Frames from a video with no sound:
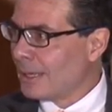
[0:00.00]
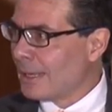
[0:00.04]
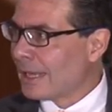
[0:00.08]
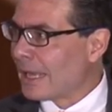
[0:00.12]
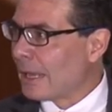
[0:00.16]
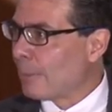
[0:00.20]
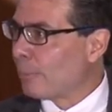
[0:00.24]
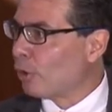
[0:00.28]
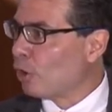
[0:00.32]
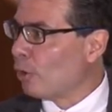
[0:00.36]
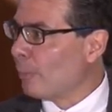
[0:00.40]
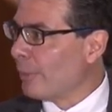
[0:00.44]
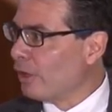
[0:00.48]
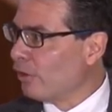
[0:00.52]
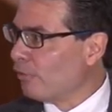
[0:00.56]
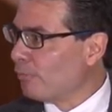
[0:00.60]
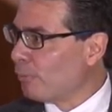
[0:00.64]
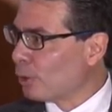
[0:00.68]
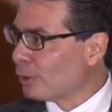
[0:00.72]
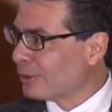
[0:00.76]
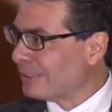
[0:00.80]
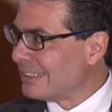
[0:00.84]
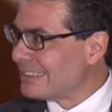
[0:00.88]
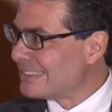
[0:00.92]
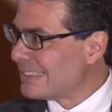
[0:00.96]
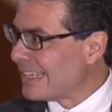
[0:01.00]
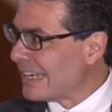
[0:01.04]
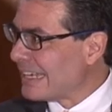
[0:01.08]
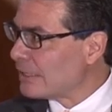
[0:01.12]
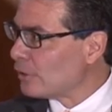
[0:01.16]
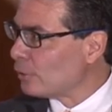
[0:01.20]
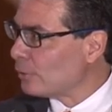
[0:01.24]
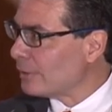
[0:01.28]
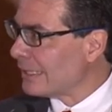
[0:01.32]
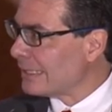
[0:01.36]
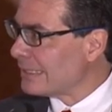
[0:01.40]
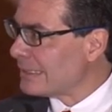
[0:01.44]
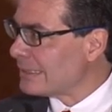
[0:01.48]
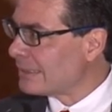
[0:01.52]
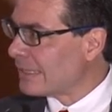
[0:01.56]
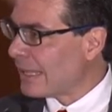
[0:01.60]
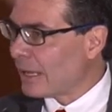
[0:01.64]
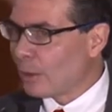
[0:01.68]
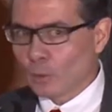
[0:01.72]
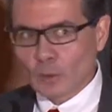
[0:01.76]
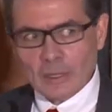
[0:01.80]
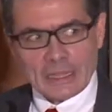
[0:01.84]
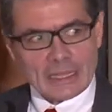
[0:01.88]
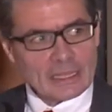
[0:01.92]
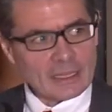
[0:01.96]
que por lo menos por diseño y en
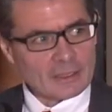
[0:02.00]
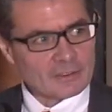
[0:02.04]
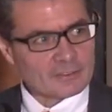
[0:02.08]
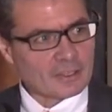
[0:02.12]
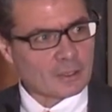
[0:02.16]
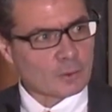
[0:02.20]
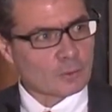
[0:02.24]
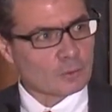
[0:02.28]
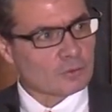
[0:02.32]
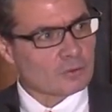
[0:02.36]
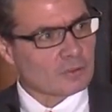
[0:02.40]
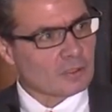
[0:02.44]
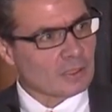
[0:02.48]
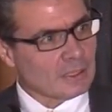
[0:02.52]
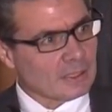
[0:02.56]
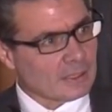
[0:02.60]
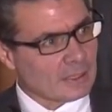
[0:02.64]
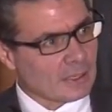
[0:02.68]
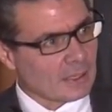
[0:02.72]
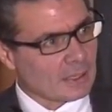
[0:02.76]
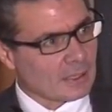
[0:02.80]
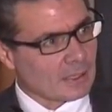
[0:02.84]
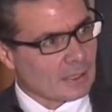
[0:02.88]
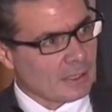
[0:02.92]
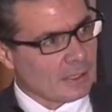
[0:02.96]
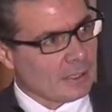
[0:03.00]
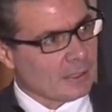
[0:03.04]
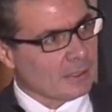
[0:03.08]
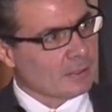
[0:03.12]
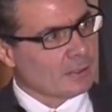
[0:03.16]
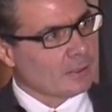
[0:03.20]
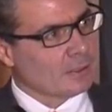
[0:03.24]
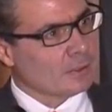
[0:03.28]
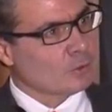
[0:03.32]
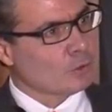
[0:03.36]
teoría se considera que